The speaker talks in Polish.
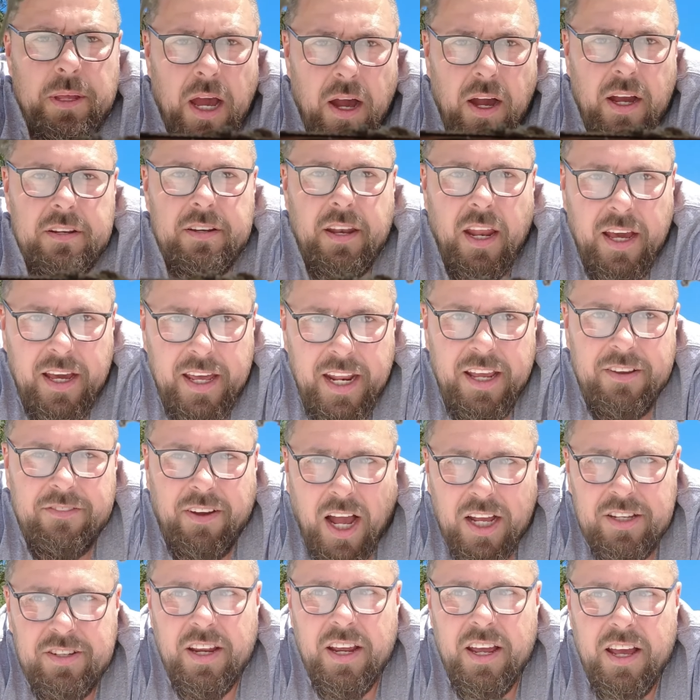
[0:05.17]
Miałaś
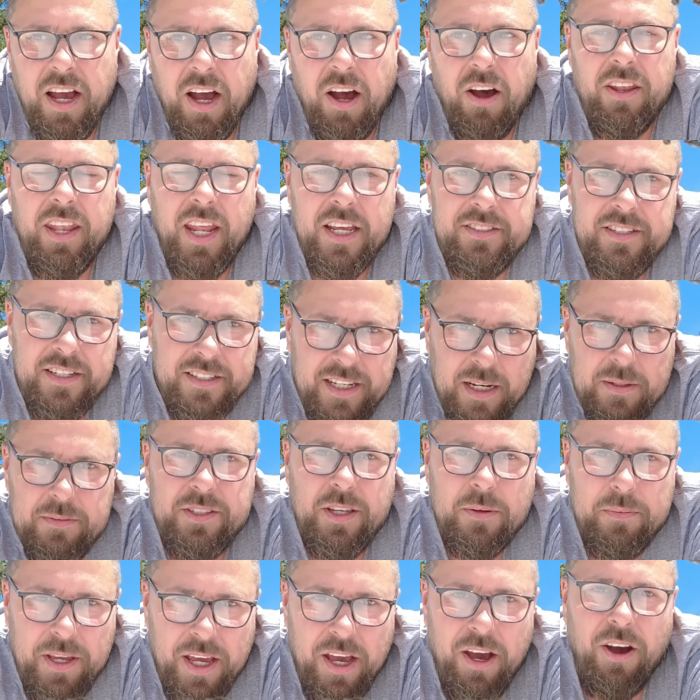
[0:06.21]
nagrywać. Ona gdzieś tam
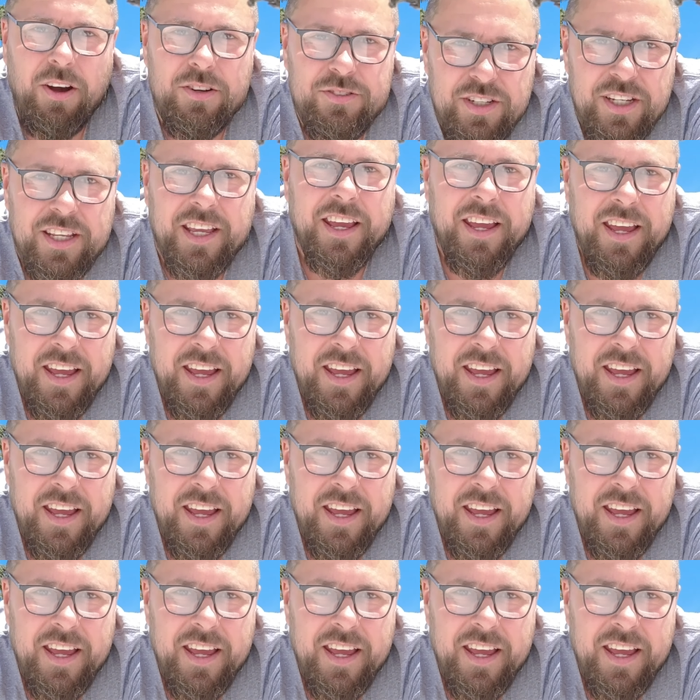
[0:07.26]
sobie chodzi.